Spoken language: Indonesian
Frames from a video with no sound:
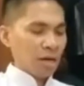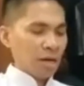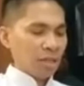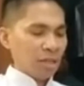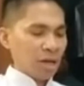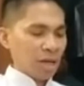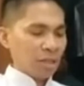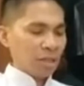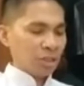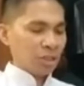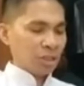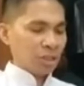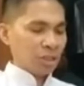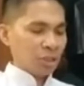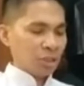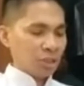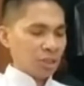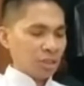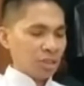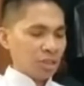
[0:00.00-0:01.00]
kasih
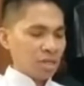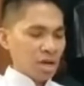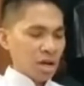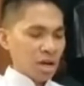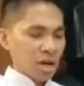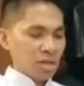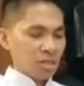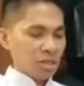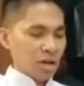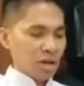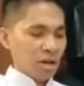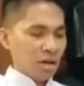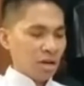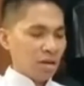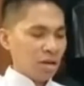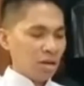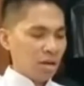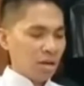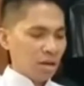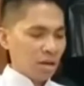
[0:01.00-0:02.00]
setianya
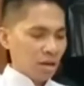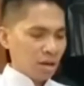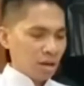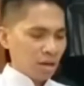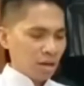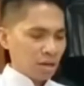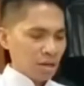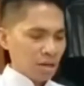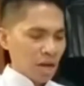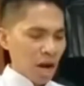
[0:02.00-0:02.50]
dan